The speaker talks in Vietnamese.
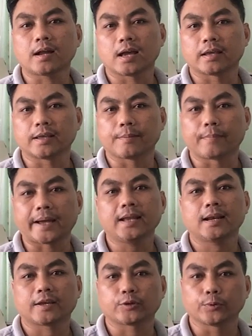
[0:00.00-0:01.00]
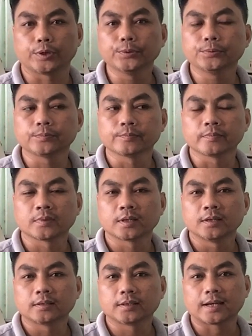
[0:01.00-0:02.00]
đề về máy là chủ yếu,
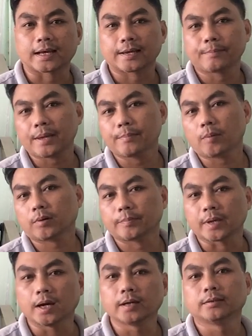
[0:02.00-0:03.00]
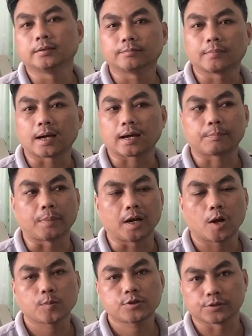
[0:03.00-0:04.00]
tức là cái máy móc nó bị hư mà mình
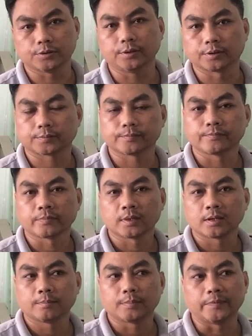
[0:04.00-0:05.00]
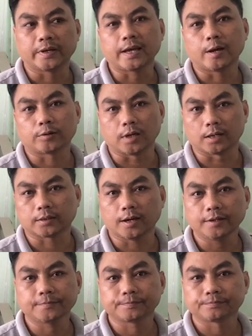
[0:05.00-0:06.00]
không có sửa được, mình phải kêu thợ
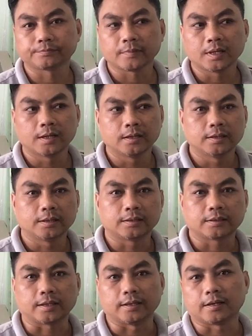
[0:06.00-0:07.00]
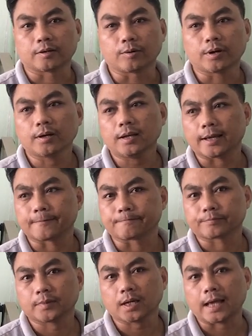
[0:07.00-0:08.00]
tới. Thì cổ nói là
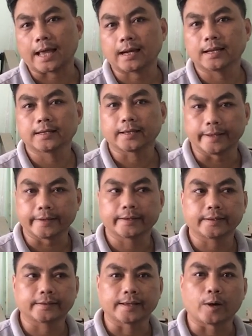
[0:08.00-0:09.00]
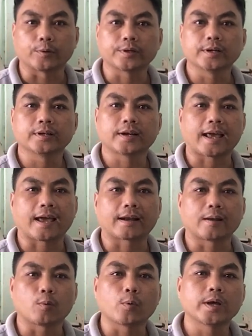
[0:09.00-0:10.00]
tất cả các linh kiện ấy, thì hầu như là
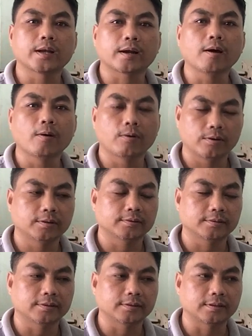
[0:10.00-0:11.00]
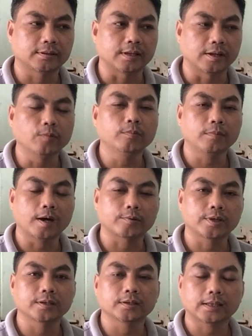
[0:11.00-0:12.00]
đều quy ra đô. Thì đúng, hầu
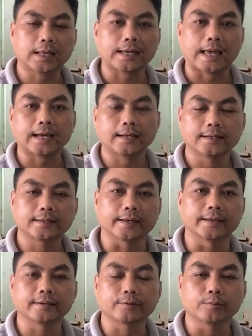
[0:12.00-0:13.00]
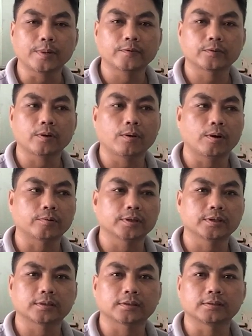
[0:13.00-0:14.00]
như là tất cả các linh kiện của máy photo hầu
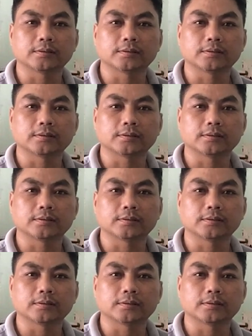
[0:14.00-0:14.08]
như là